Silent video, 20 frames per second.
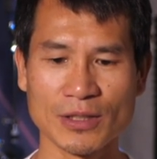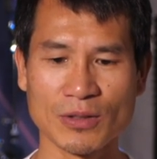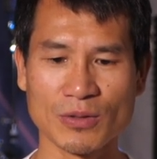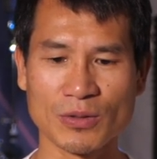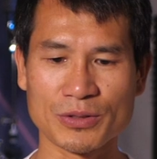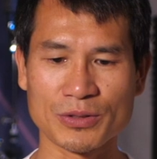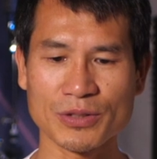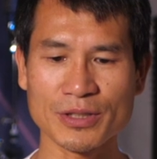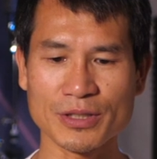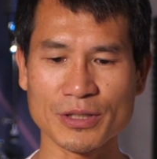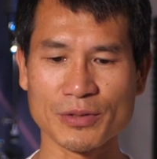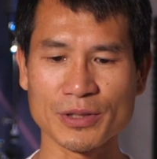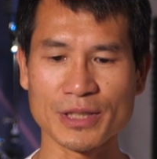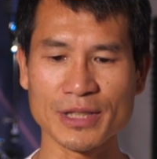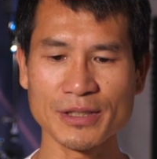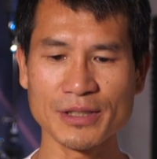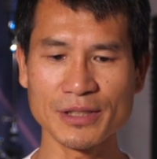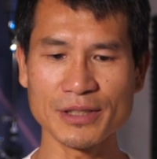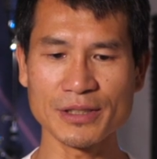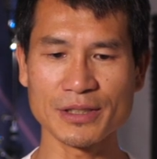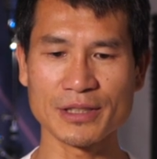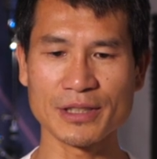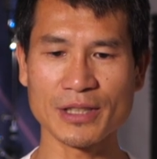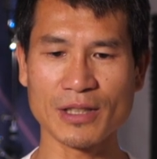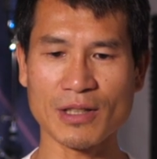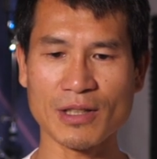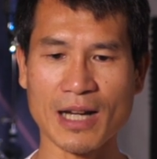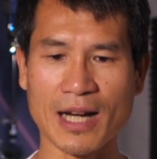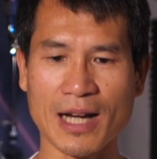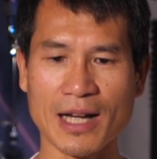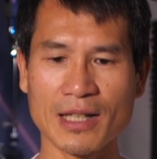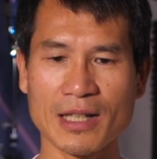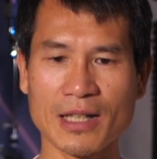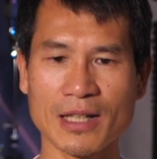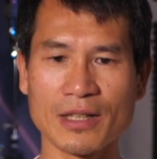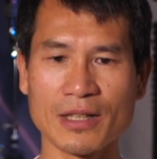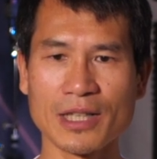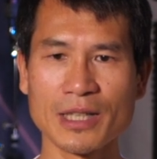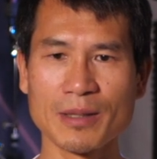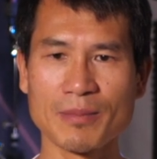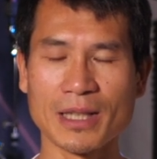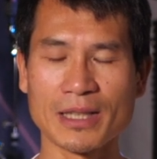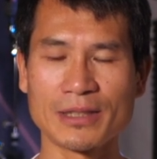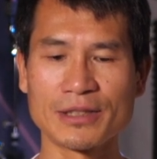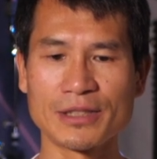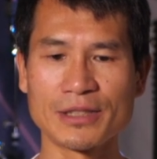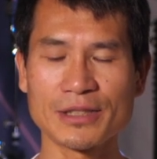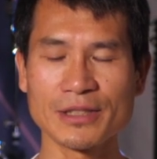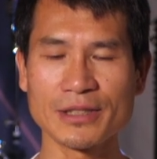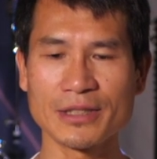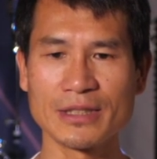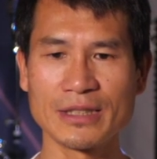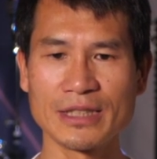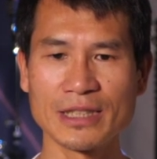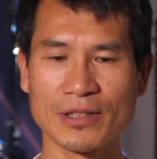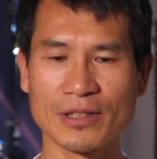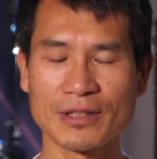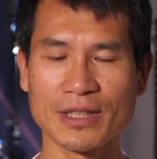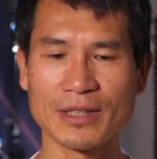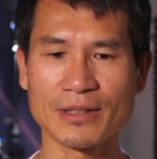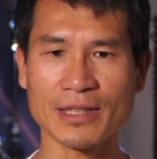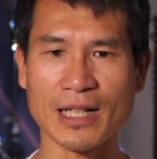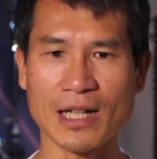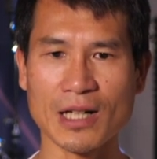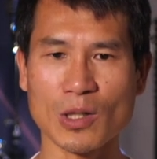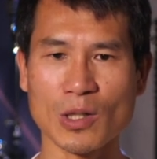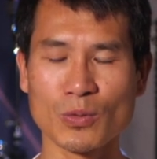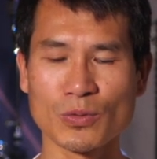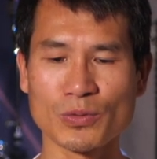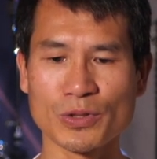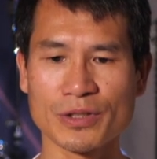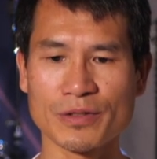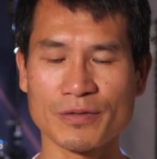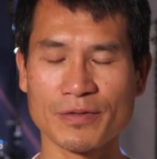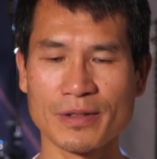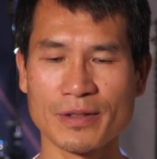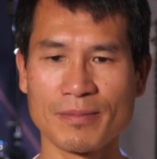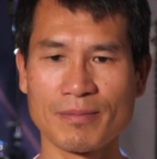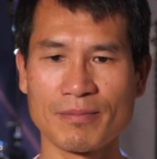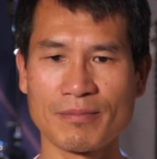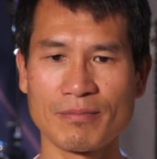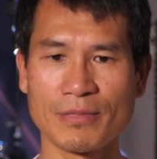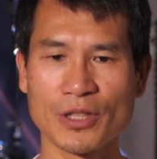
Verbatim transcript: 我觉得首先自己要还可以吧，你自己要能打个50分、